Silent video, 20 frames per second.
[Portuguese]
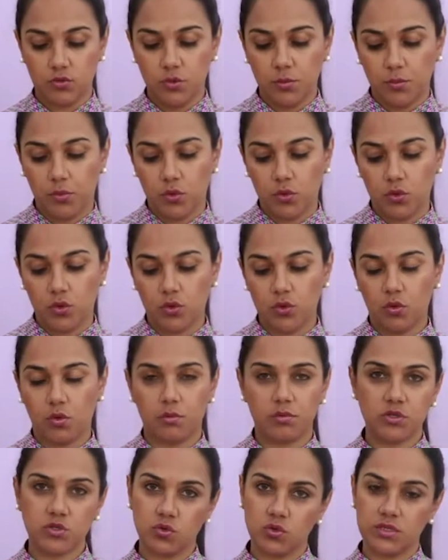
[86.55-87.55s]
do bolo
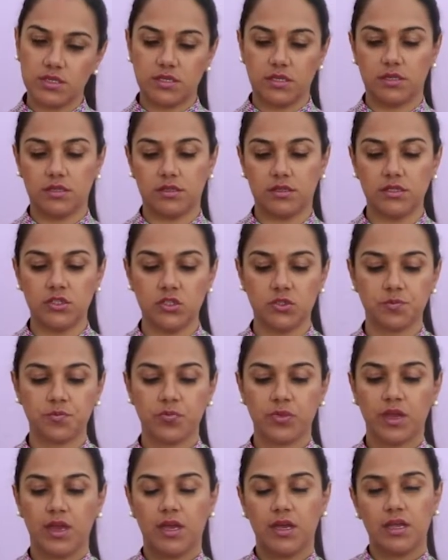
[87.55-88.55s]
com as rosetas.
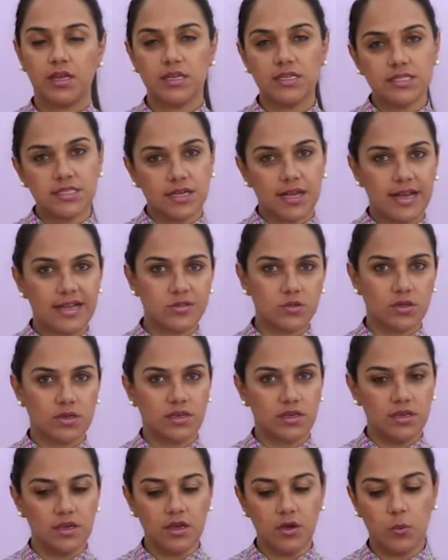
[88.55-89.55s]
Nesse caso
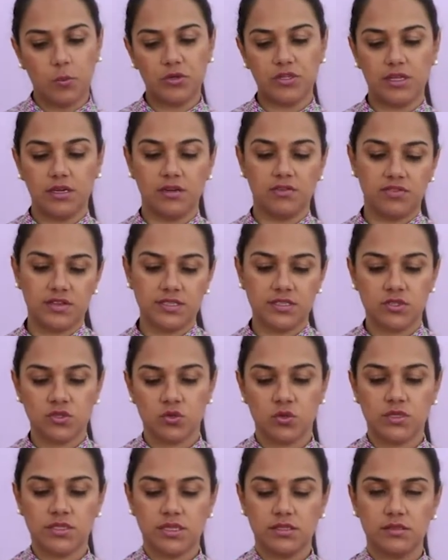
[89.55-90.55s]
aqui, eu poderia fazer as
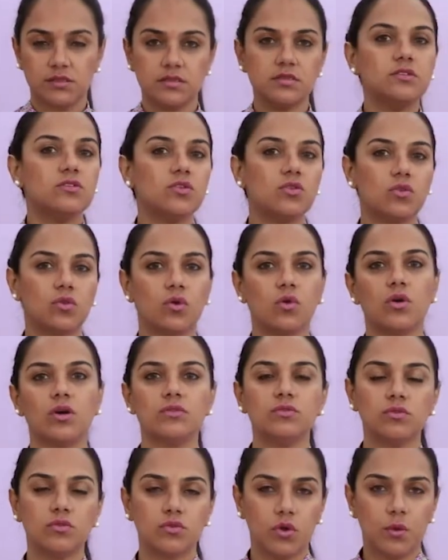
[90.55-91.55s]
rosetas em
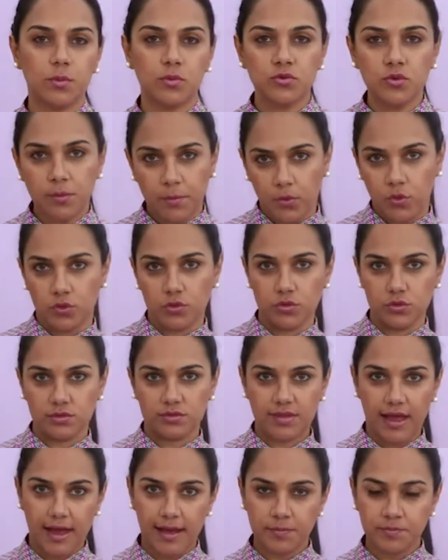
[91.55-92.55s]
todo o topo do bolo,
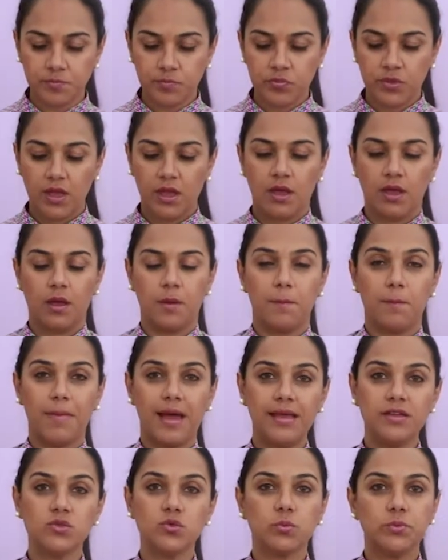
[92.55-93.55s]
tá?
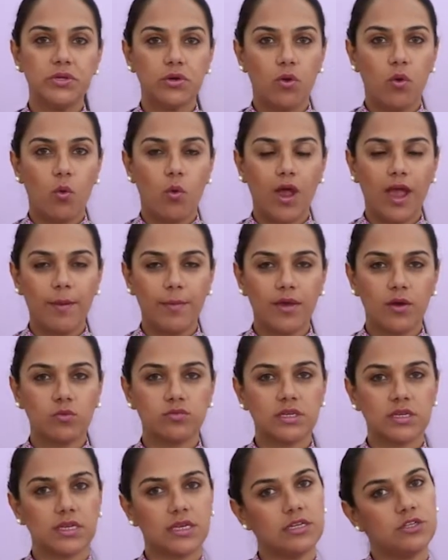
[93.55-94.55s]
Mas o bico M é um
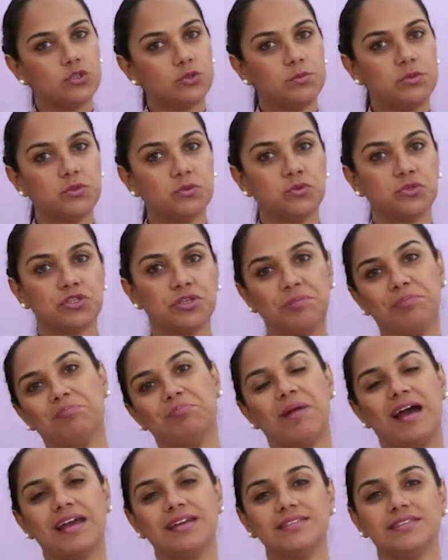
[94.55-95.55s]
daqueles bicos que
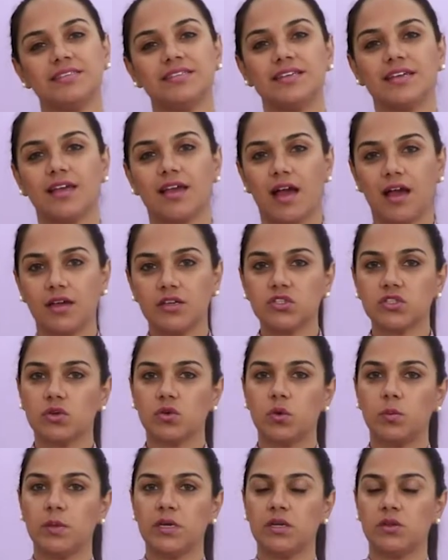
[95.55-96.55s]
mais se gasta
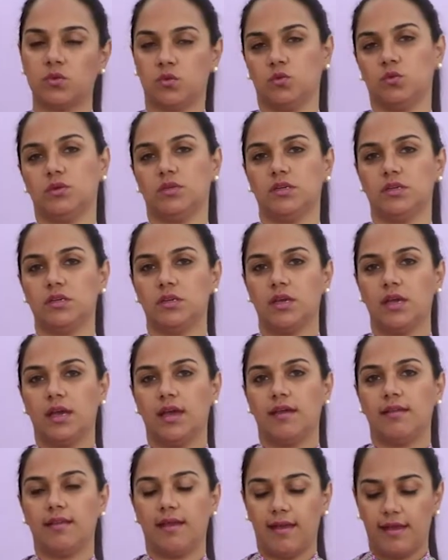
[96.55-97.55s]
cobertura,
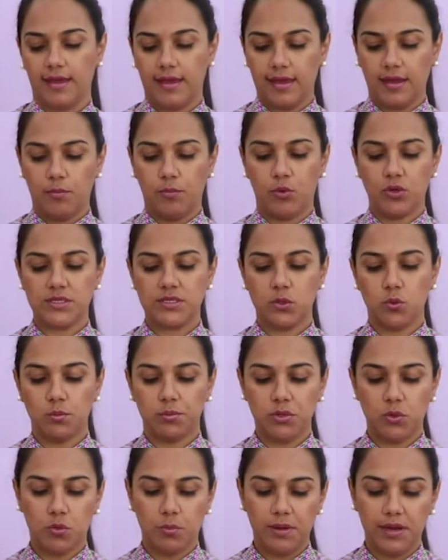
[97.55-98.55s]
né? Ele, por ser um
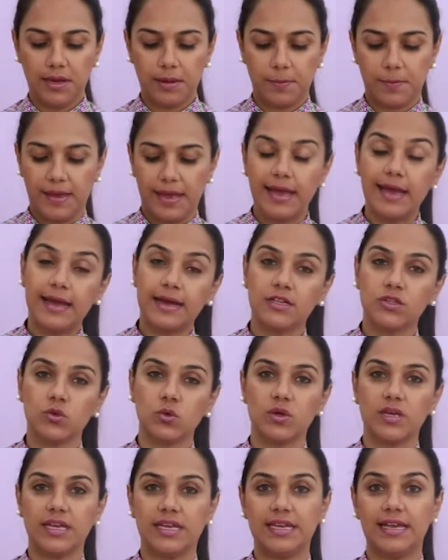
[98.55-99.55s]
bico bem aberto,
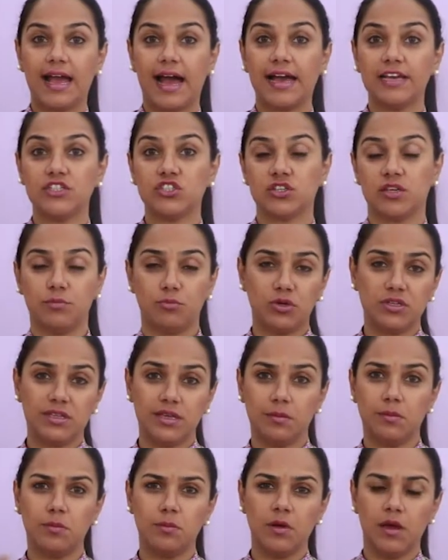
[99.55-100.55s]
ele gasta, e por
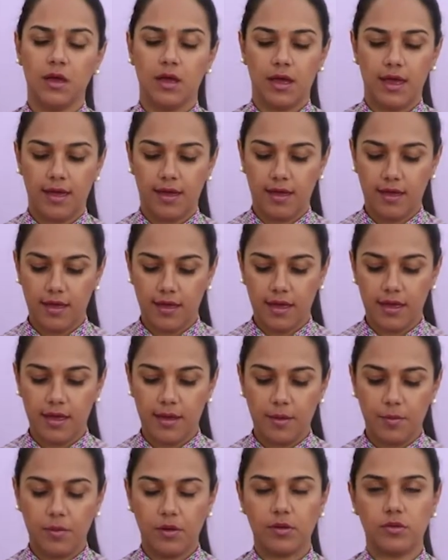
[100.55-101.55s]
ter é, é,